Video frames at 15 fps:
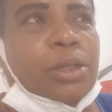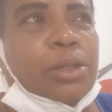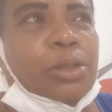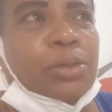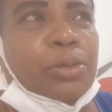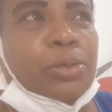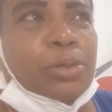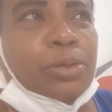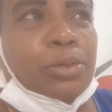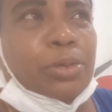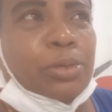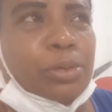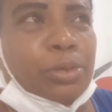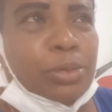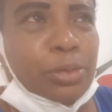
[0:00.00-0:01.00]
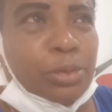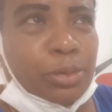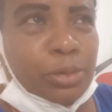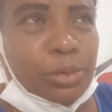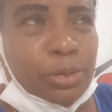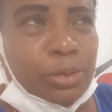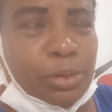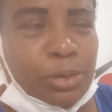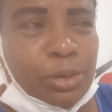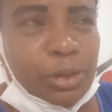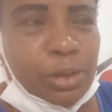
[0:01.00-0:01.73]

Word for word: no,